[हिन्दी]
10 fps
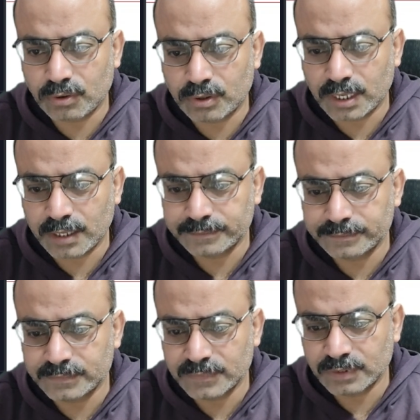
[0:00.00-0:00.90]
स्टॉक है
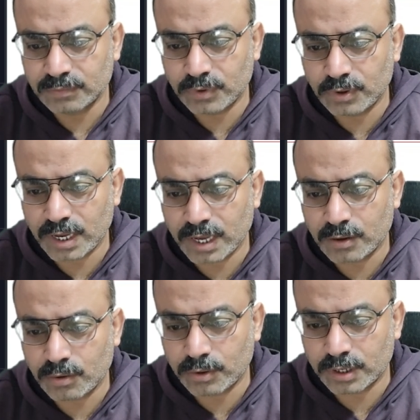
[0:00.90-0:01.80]
वो है
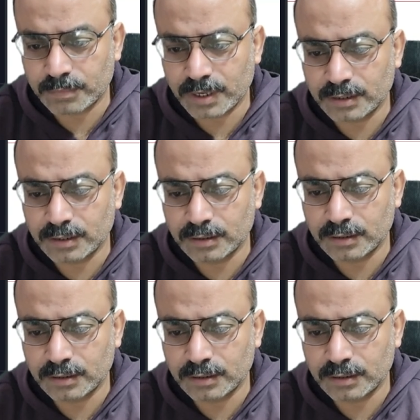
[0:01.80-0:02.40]
कोटक बैंक